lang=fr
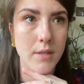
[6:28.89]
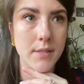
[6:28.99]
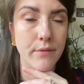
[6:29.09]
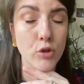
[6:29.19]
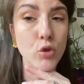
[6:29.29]

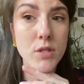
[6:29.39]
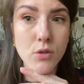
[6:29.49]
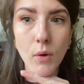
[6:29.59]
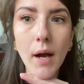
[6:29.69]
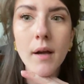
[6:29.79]
c'était vendredi
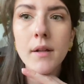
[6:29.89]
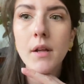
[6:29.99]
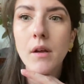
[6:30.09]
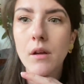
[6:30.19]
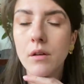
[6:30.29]
soir.
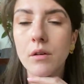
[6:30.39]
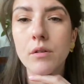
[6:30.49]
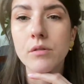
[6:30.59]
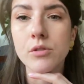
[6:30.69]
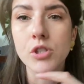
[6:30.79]

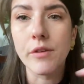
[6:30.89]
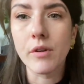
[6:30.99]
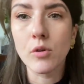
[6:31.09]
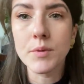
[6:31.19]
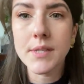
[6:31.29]
Euh, j'avais
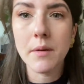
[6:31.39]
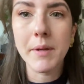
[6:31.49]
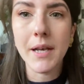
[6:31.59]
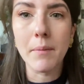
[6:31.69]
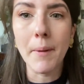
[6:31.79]
commencé à le
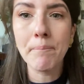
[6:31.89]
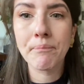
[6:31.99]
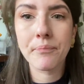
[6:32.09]
mettre là-bas.